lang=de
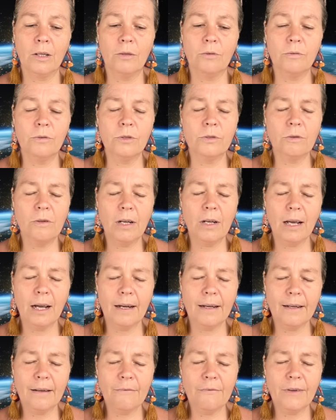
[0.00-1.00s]
Und
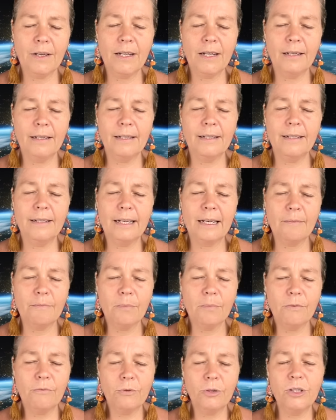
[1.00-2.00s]
solange wir in dem
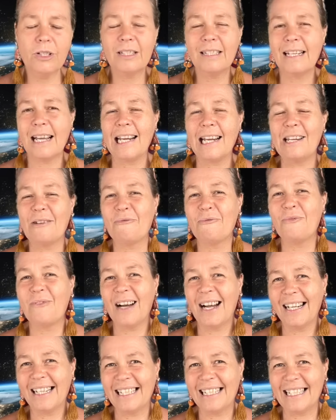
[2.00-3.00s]
Bewusstsein
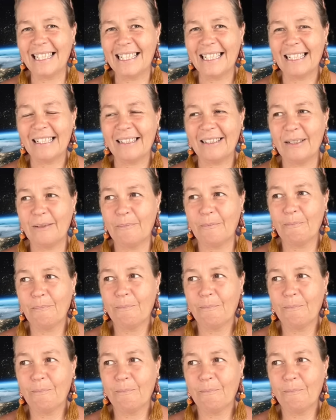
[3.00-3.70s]
gefangen sind,